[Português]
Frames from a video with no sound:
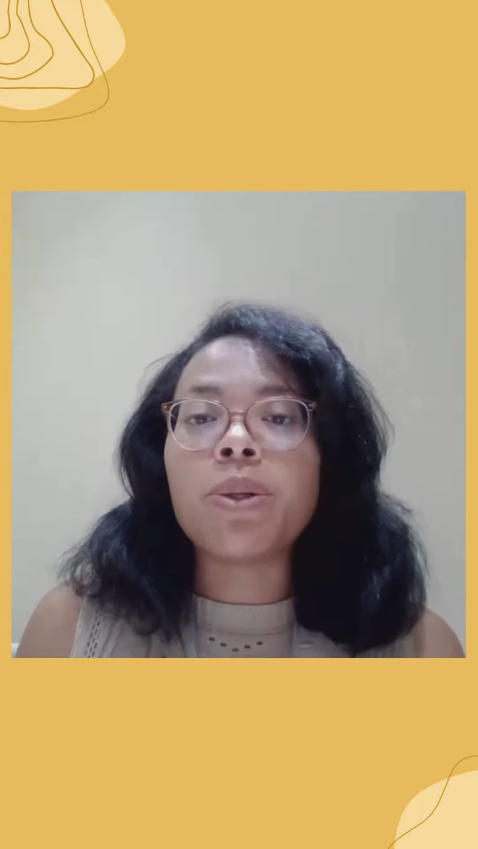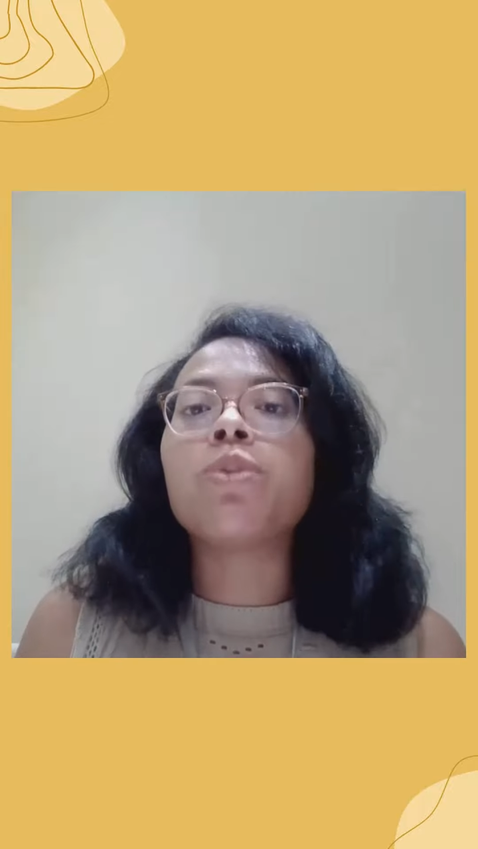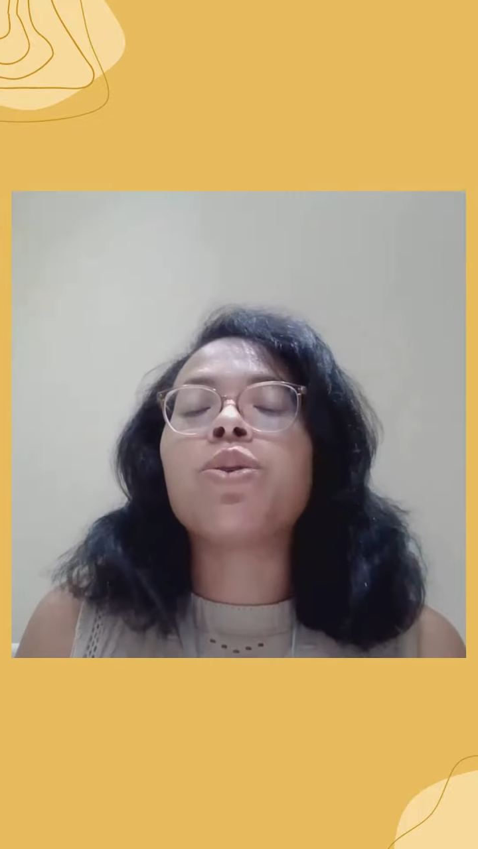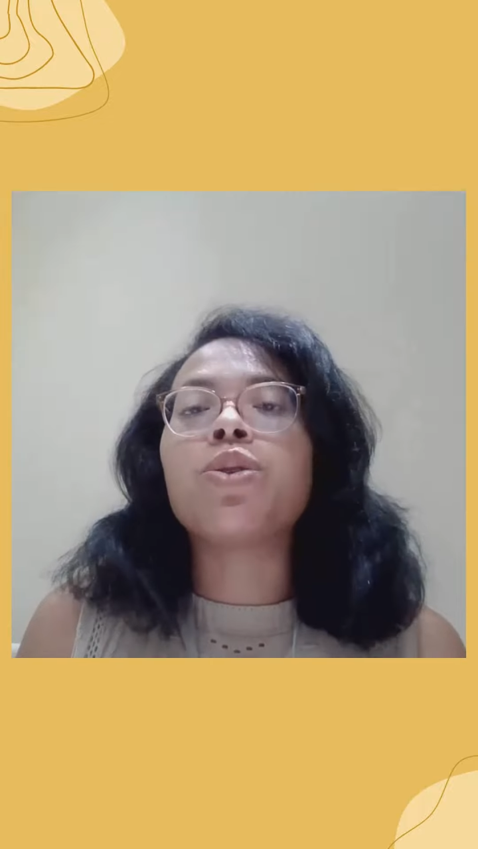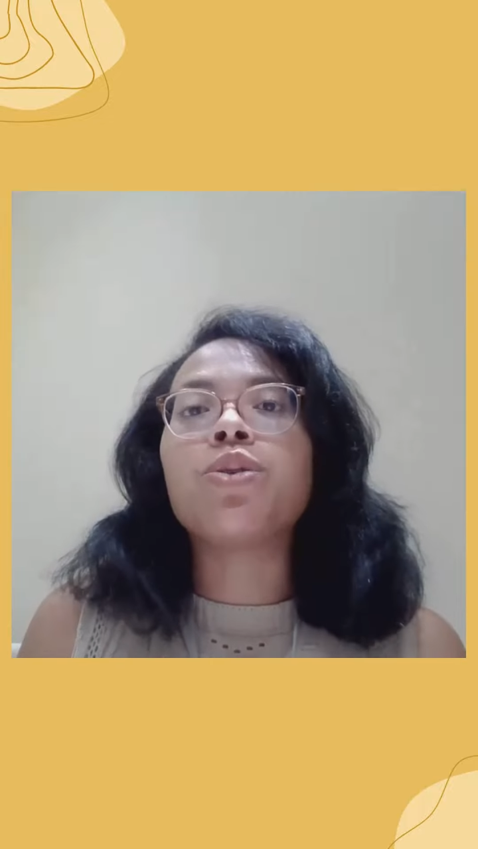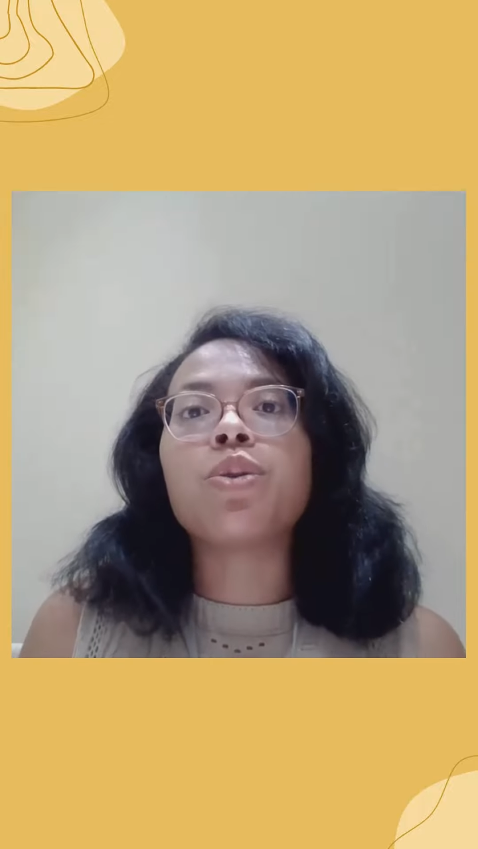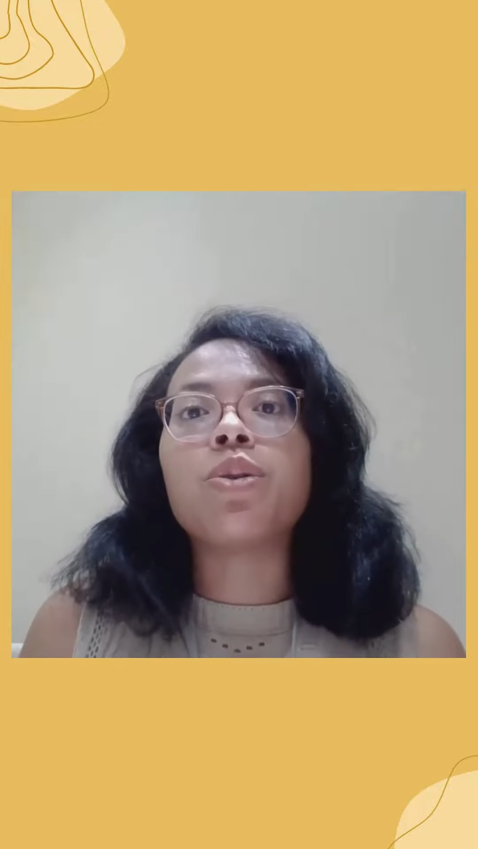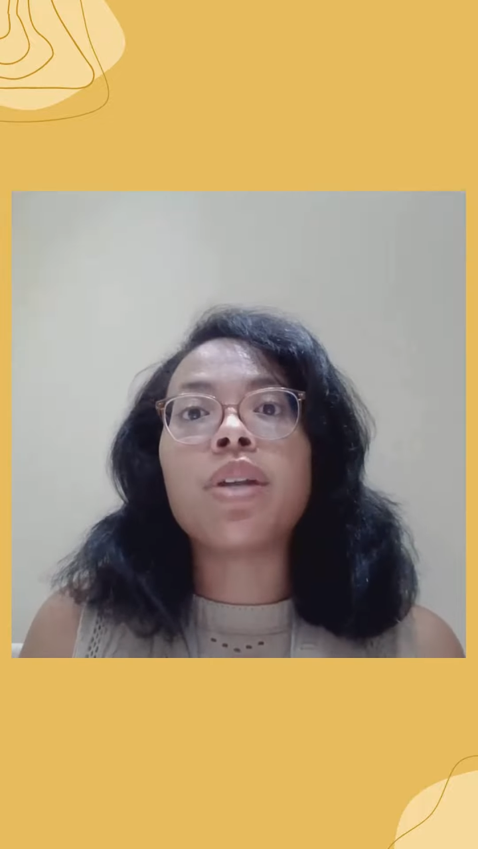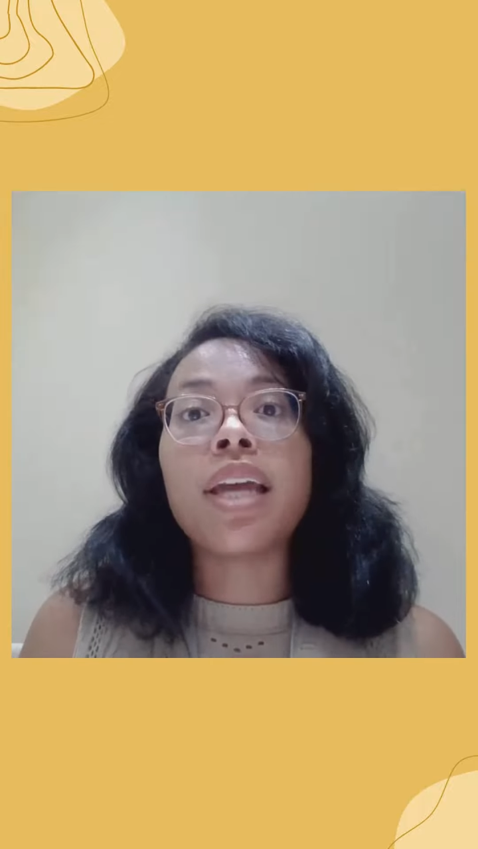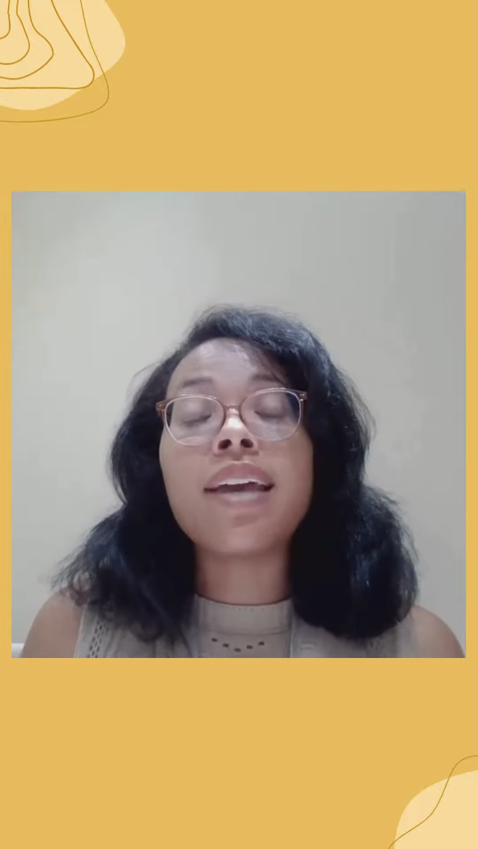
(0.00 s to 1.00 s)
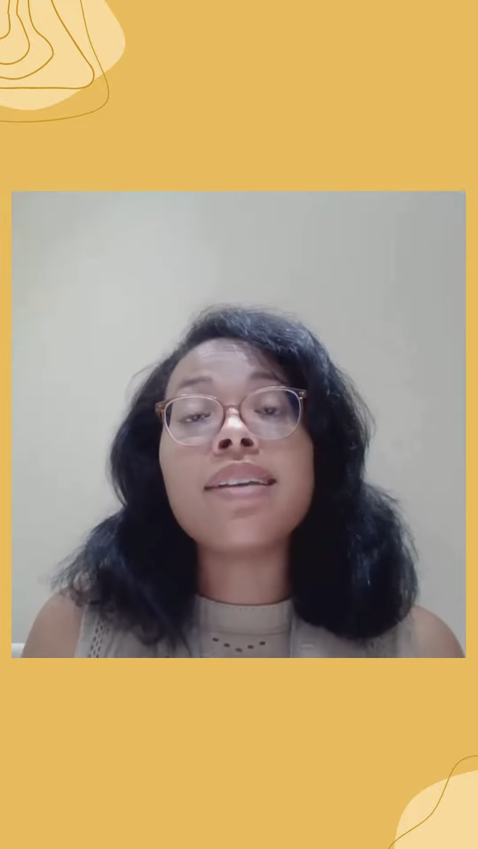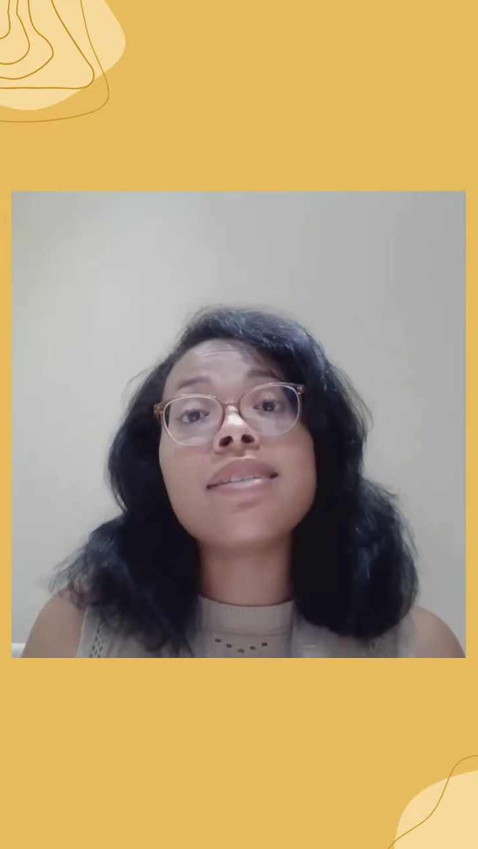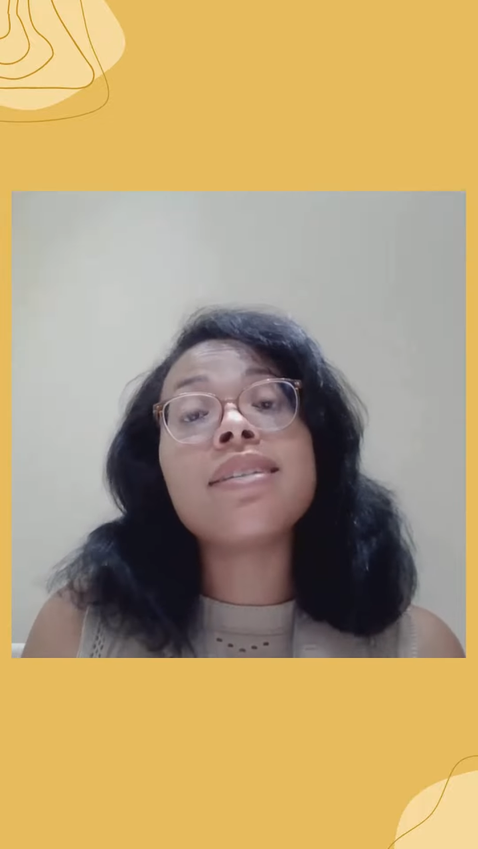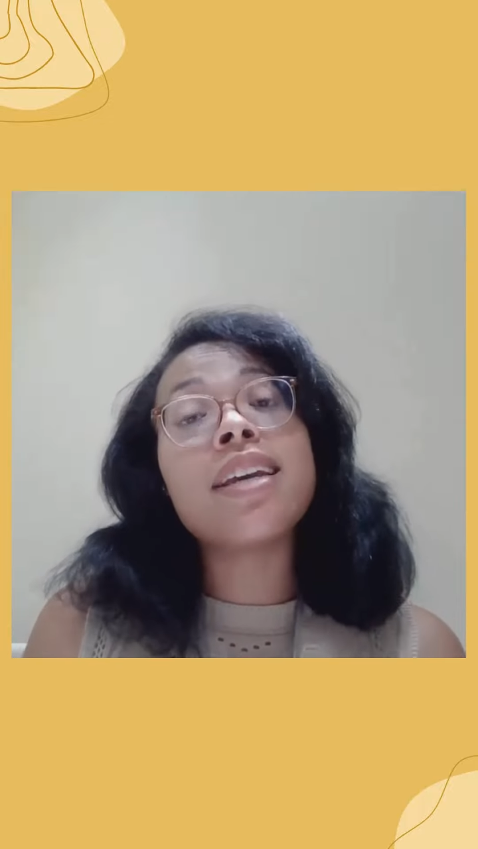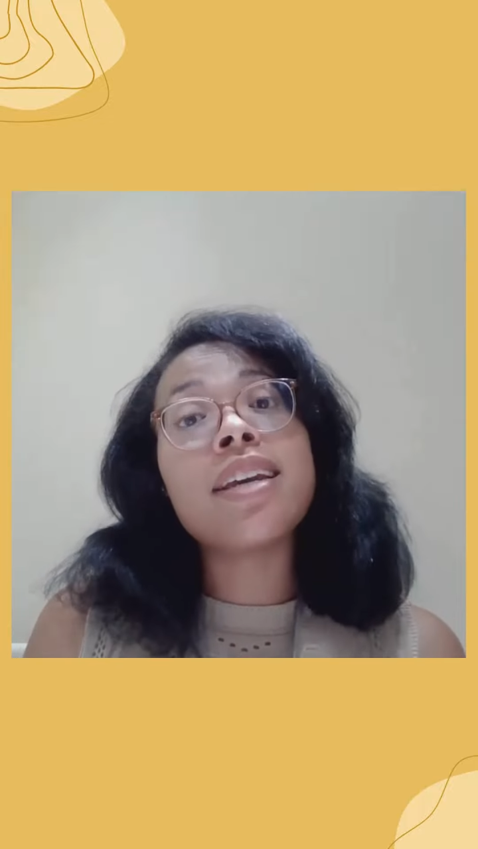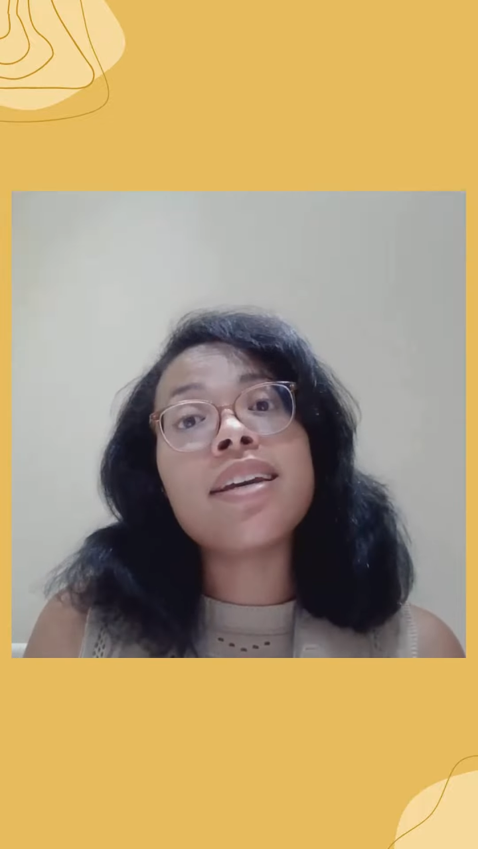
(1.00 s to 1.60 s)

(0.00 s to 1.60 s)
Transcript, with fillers: multifuncionais e